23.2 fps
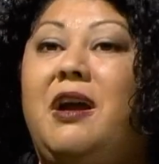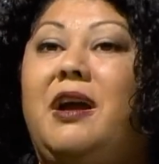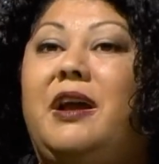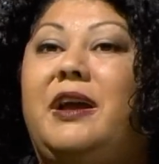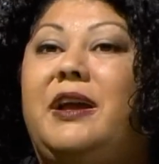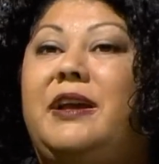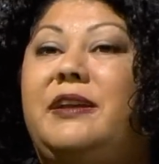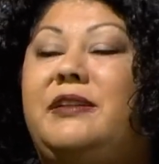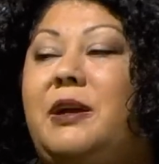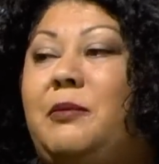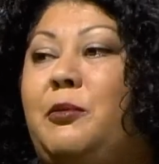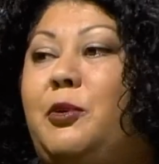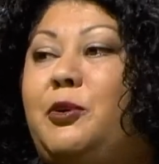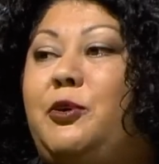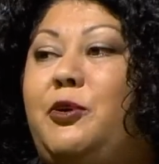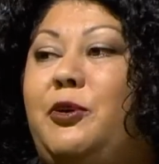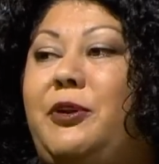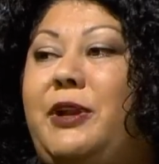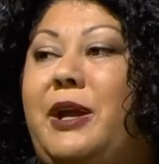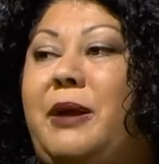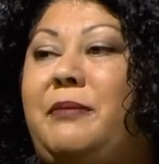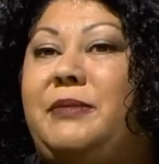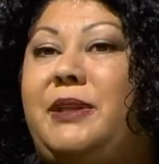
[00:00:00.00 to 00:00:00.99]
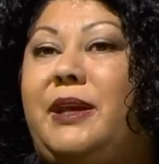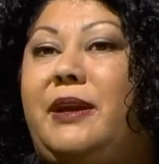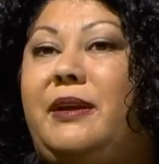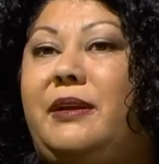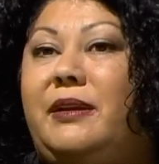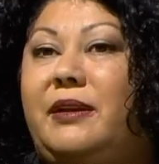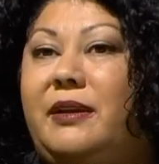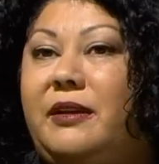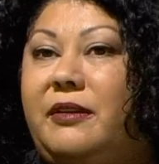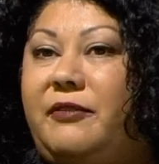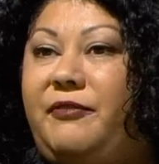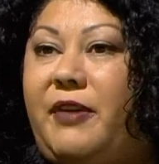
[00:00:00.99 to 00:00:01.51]
E, tam o dönemde
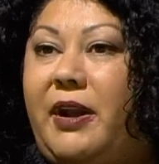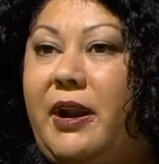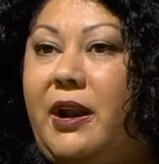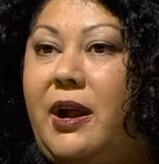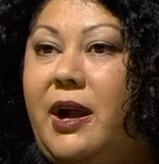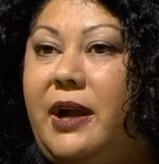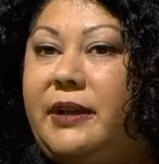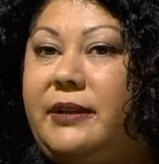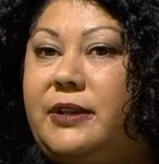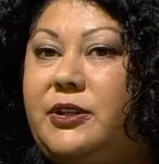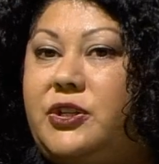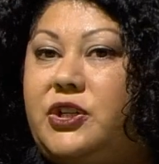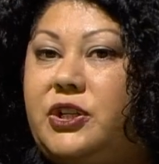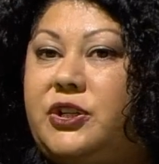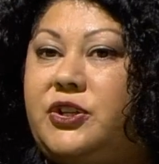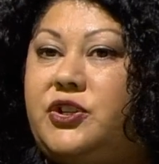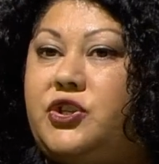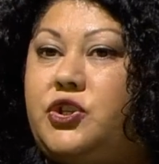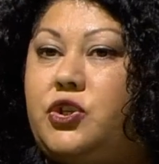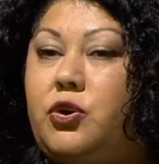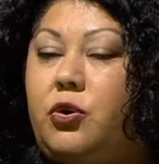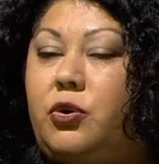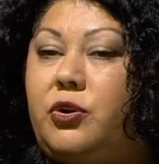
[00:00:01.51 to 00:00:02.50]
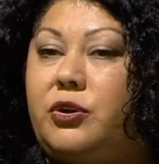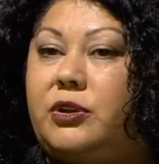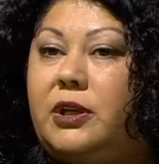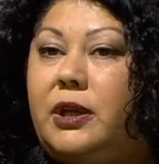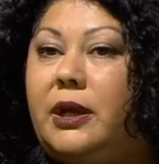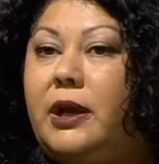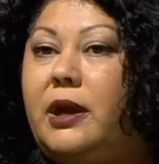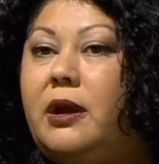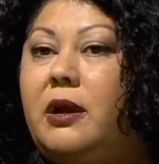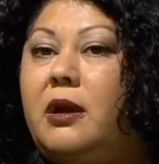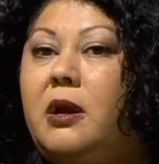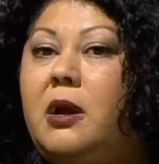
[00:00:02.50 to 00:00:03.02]
e, Ferhadi çıkınca
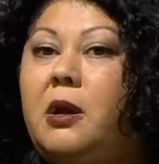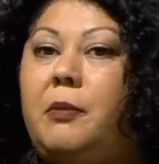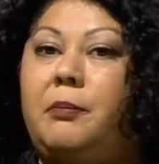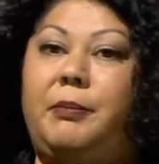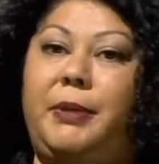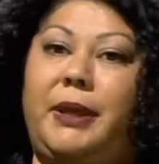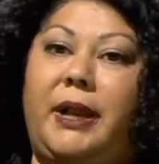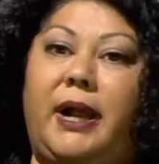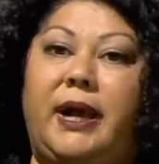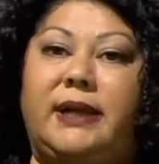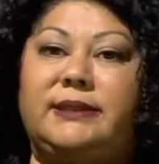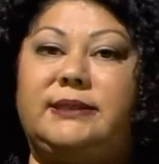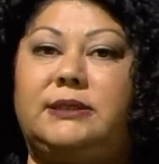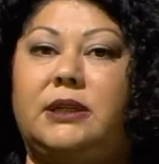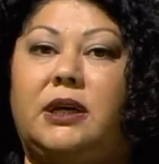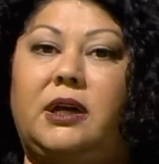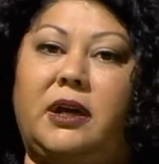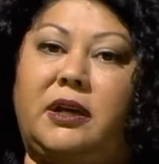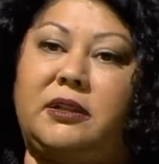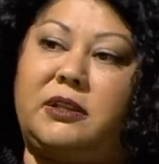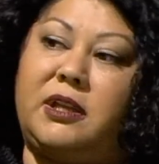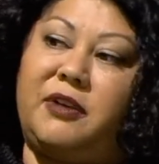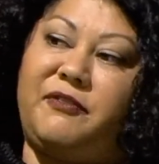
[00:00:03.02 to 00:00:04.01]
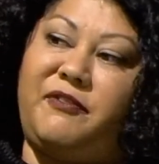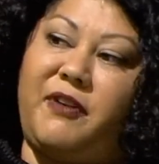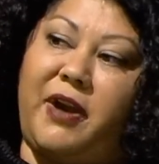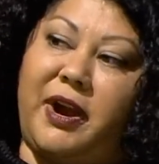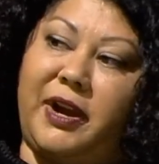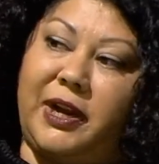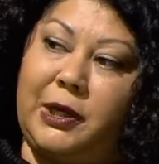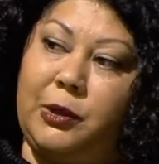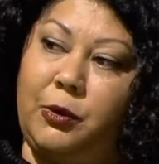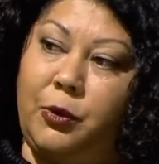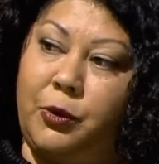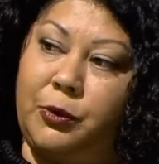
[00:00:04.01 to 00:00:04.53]
ortaya Biraz daha da
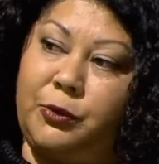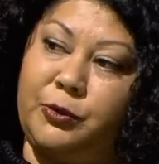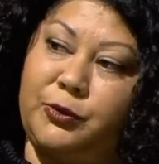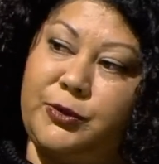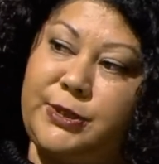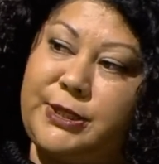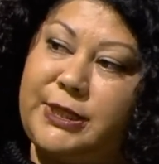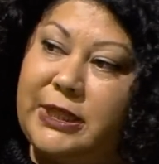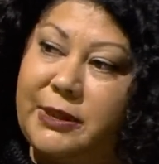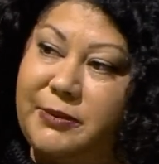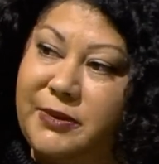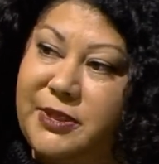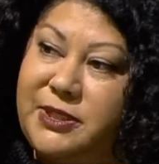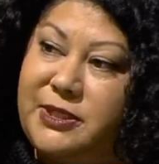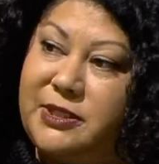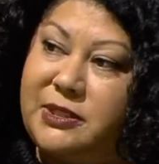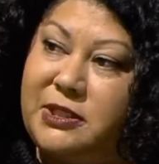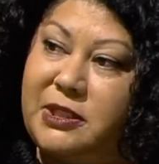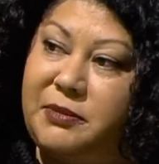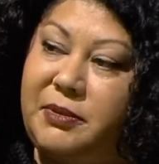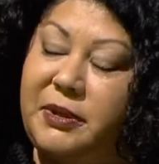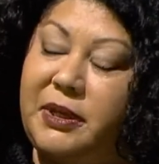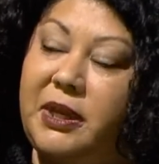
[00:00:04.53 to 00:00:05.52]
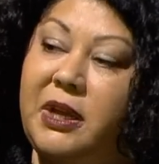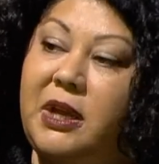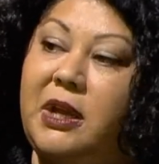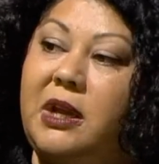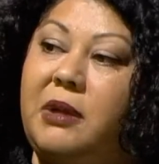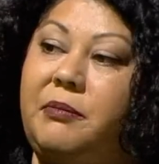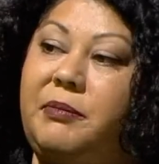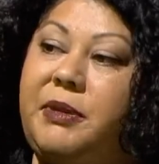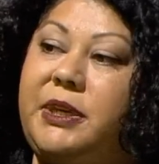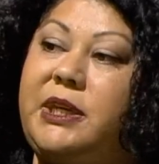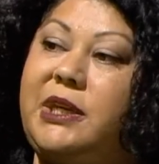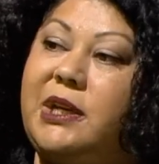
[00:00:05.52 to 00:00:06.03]
farklı onun sineması tabii.
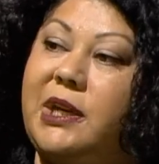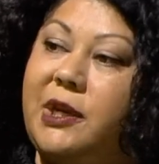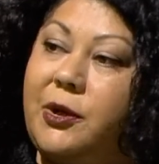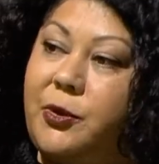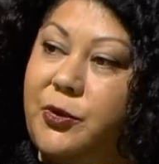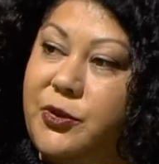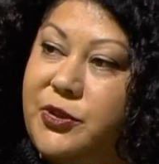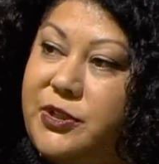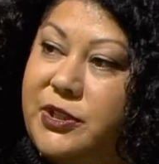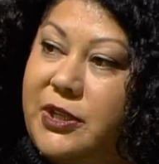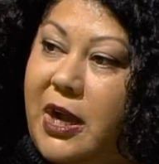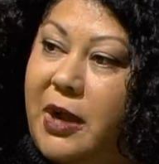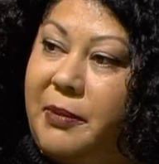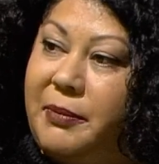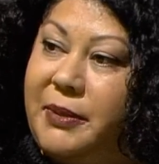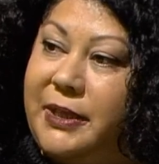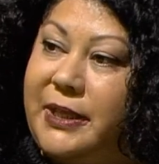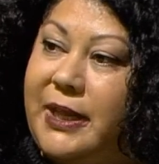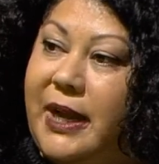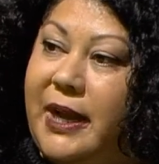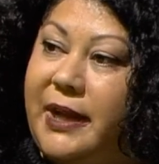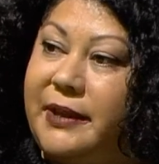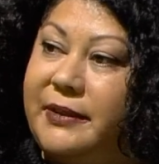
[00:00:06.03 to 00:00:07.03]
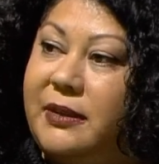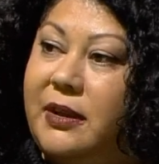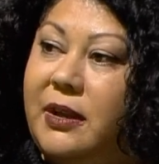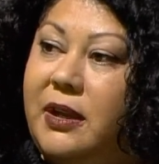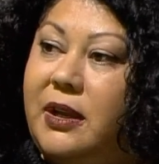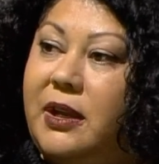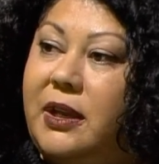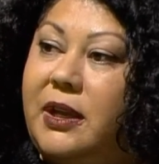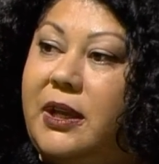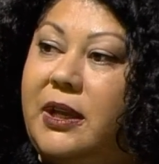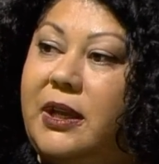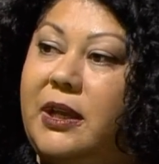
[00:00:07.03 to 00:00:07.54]
Bikia Rostami'den,
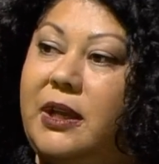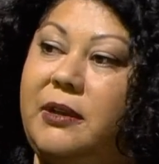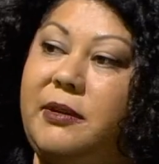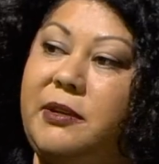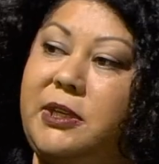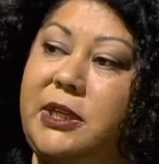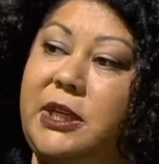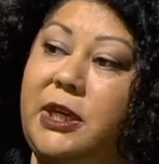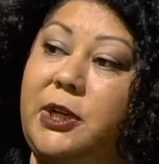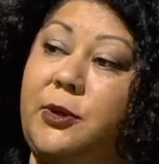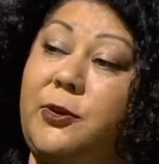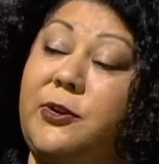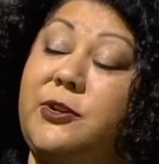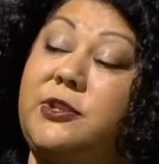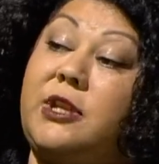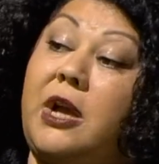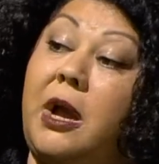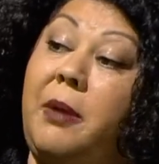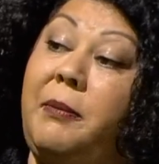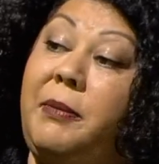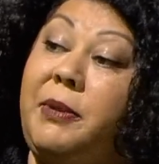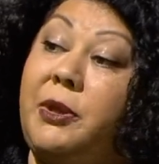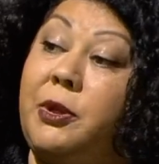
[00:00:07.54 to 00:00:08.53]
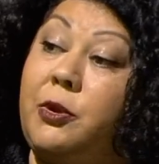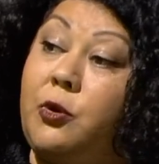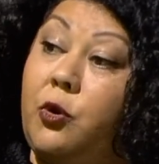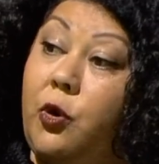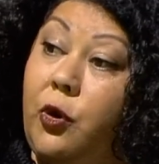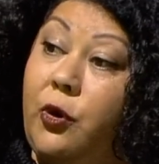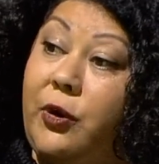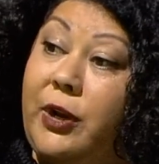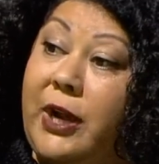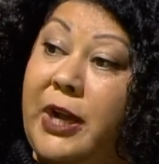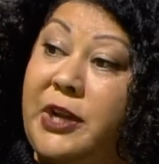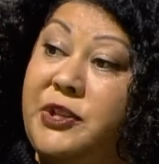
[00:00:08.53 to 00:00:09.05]
e, Kiarostami'nin
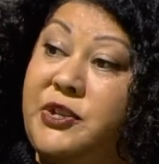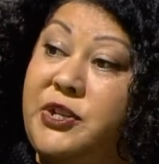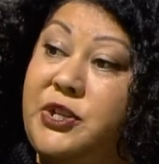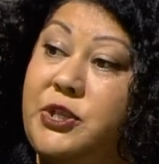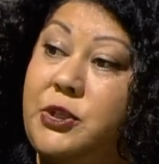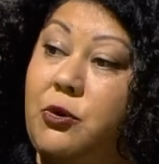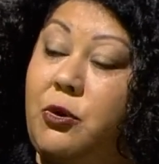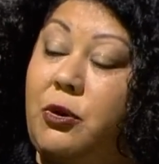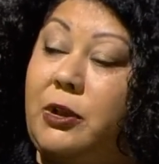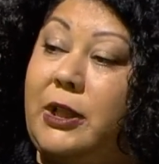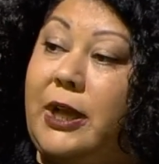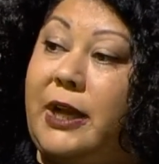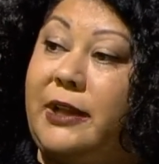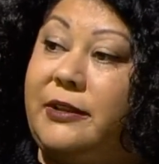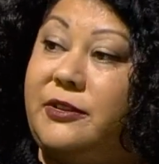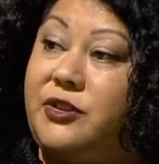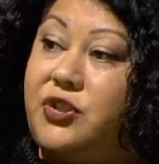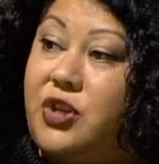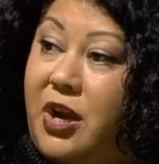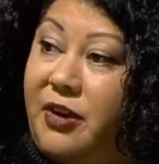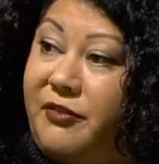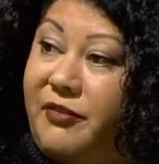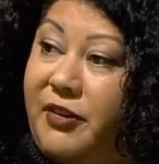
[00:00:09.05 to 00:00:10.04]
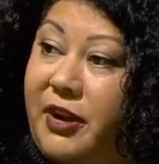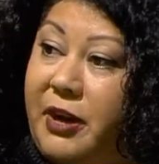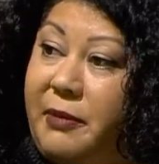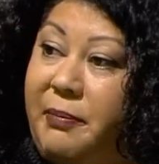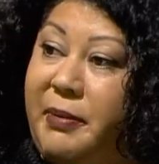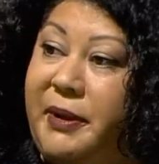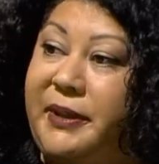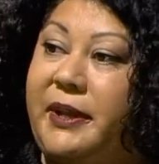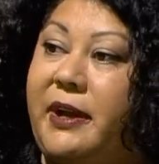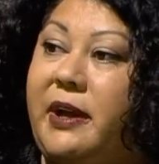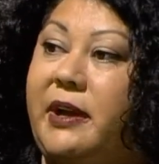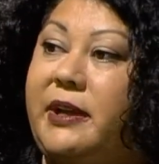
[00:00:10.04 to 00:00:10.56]
öğrencisi olan Cafer
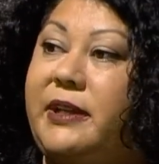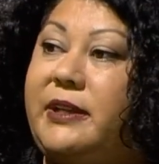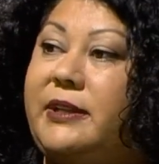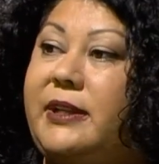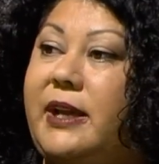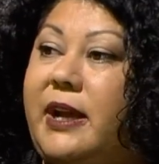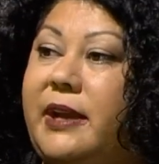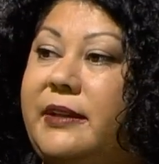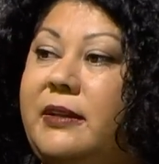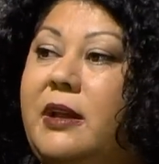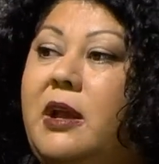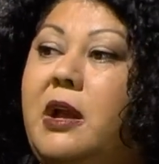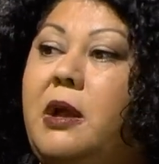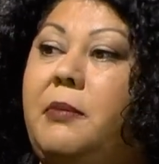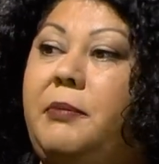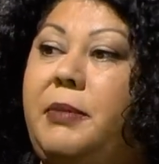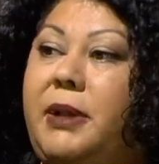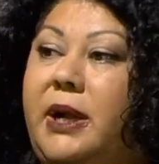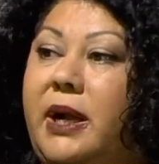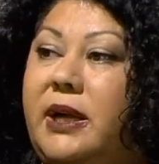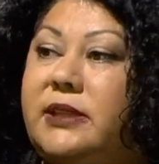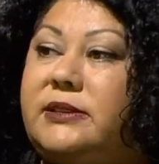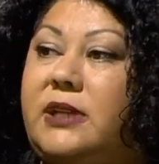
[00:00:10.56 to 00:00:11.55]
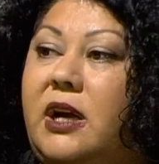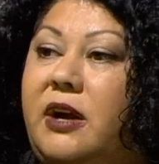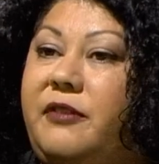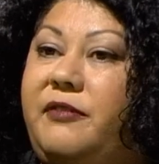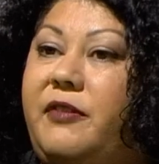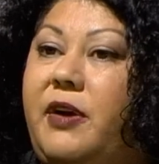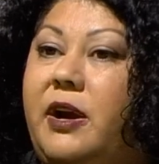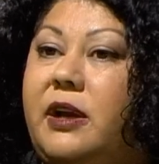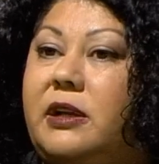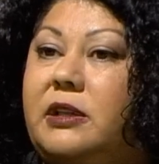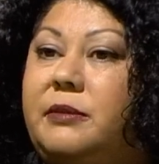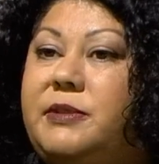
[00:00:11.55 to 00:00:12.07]
Penahi'den biraz daha
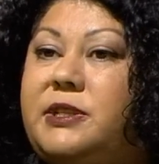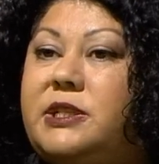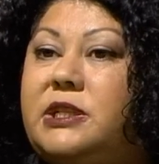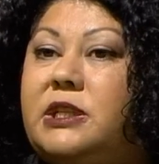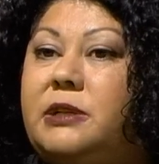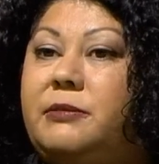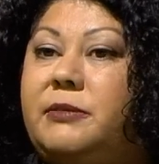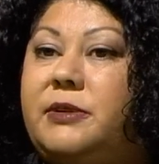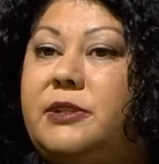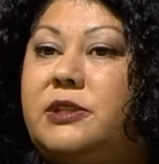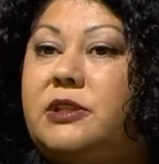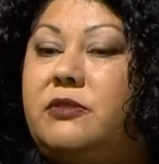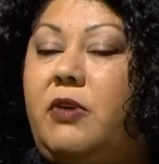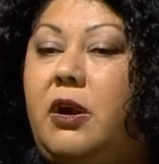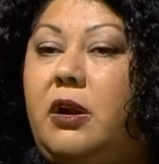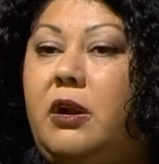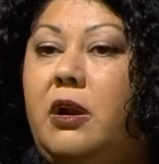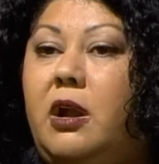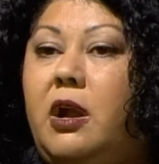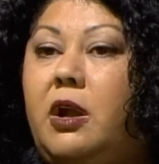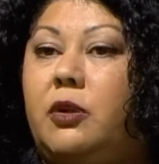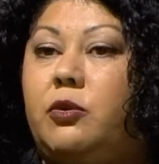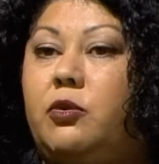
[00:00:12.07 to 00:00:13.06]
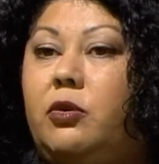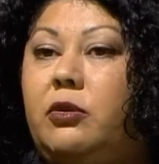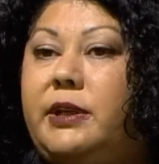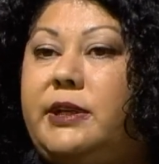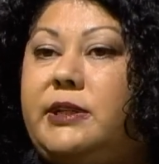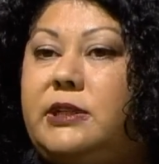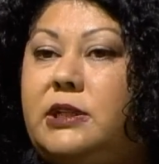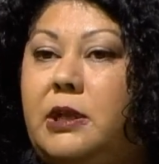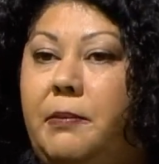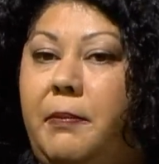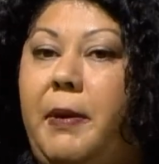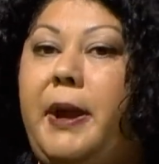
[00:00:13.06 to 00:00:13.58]
farklı bir sineması var.
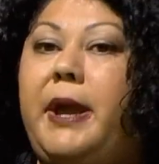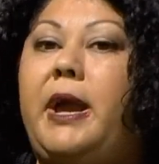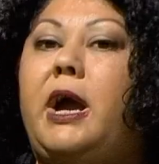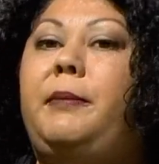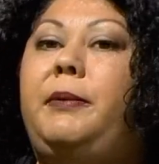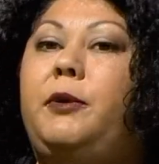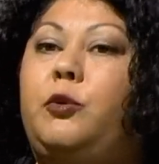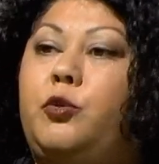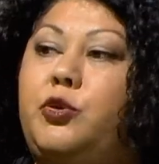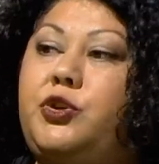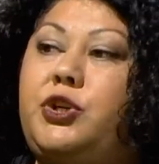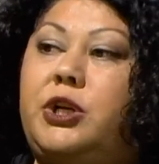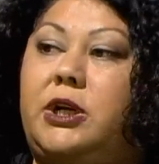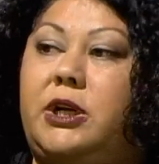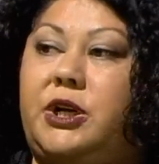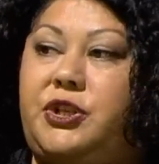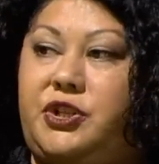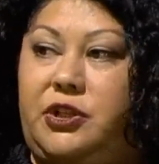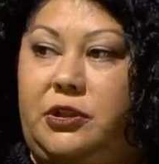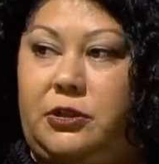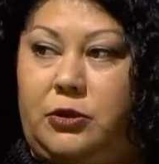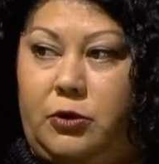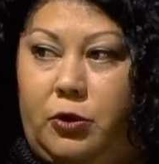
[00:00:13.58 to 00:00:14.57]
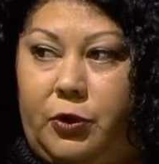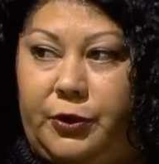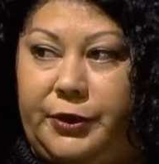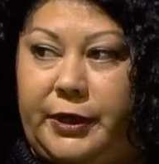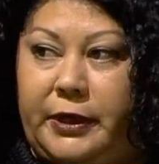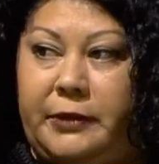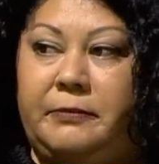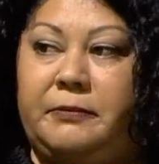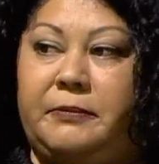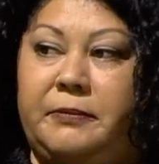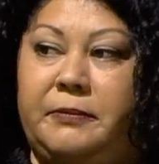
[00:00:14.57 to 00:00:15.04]
Dolayısıyla bayağı bir kucak açıldı ona.